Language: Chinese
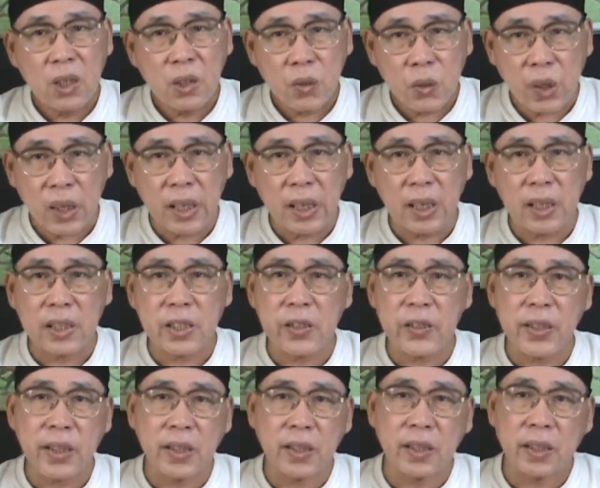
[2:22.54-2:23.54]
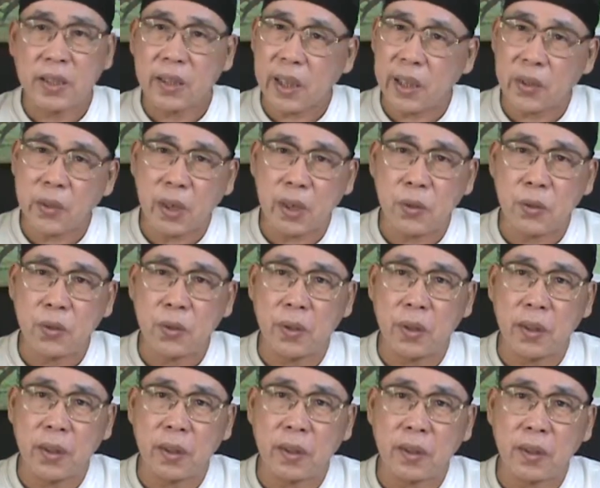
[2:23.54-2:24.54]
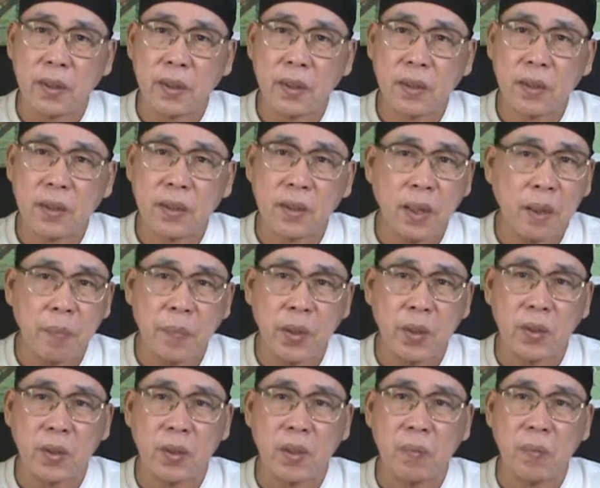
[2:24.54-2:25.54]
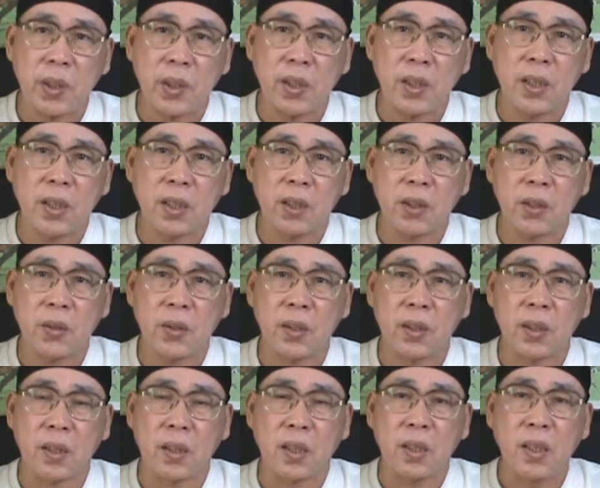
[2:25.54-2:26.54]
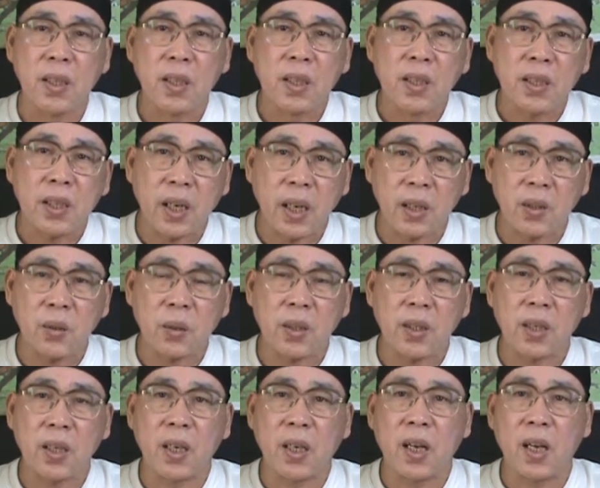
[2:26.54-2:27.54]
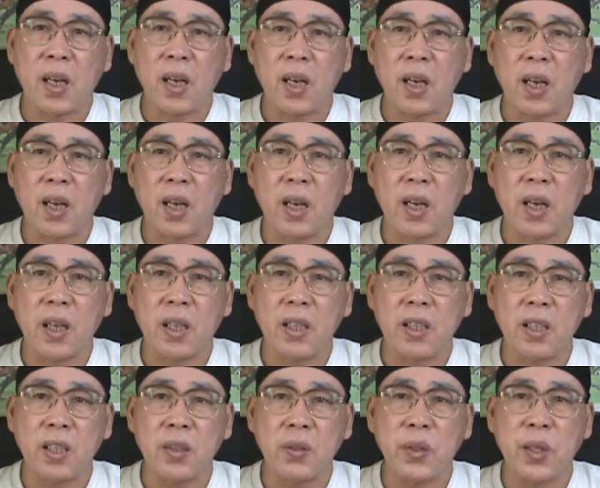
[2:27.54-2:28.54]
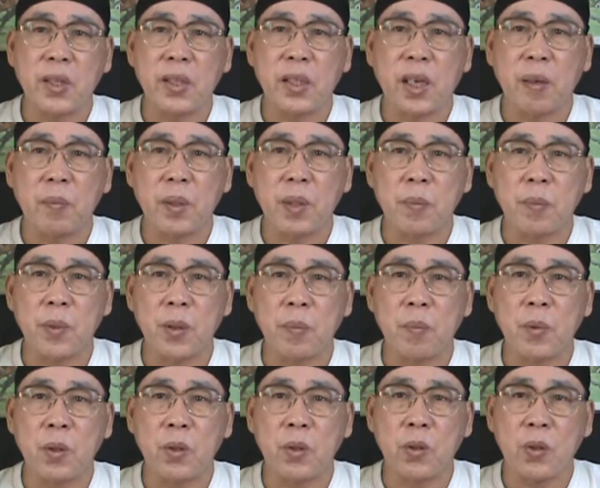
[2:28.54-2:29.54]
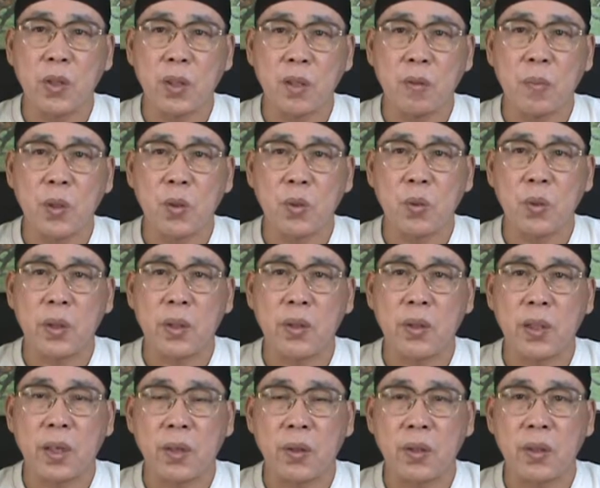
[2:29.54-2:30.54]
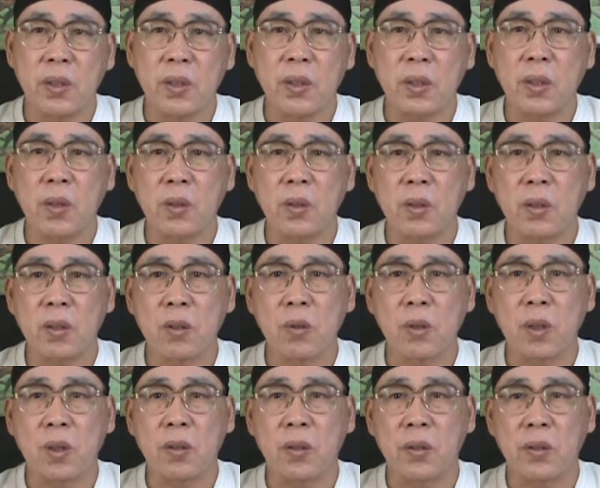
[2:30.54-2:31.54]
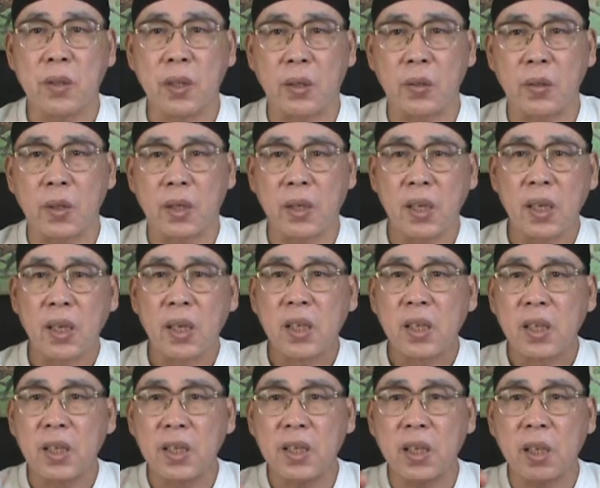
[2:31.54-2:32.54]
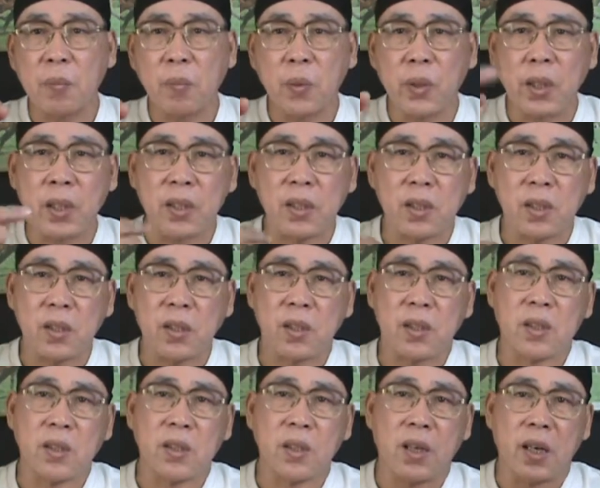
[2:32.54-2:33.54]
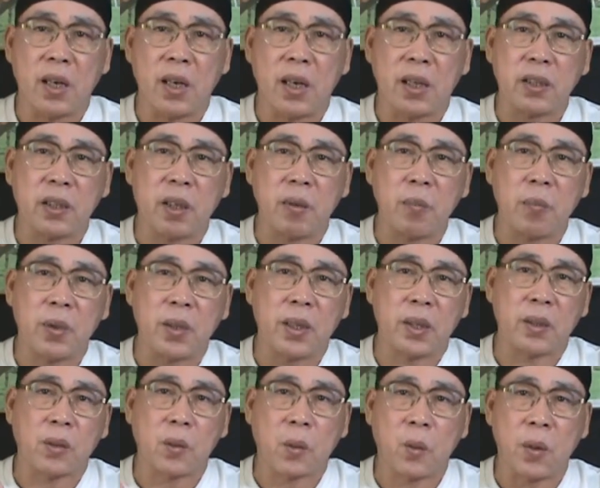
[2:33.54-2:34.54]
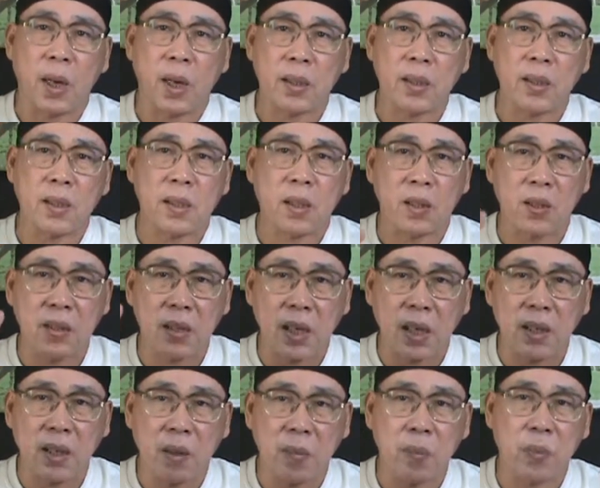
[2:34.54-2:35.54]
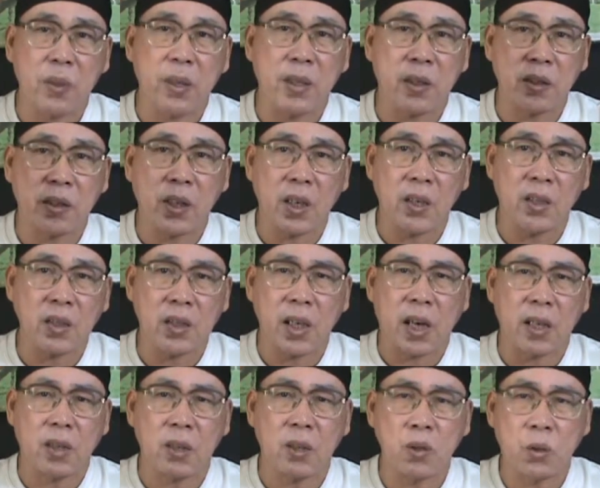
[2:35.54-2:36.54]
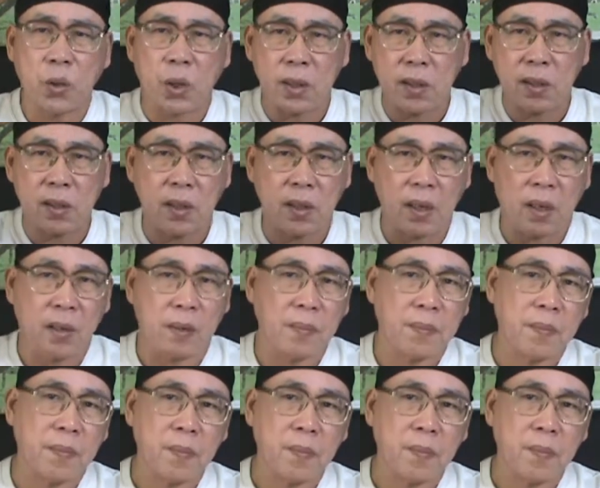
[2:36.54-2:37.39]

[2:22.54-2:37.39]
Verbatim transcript: 最冷最热的天他都要继续练，他没有没有一刻休息的。那很多那个音乐家，民民民，尤其是民族音乐家，有一个口有个顺口溜叫做：一天不练自己知道，两天不练同行知道，三天不练天下人全知道。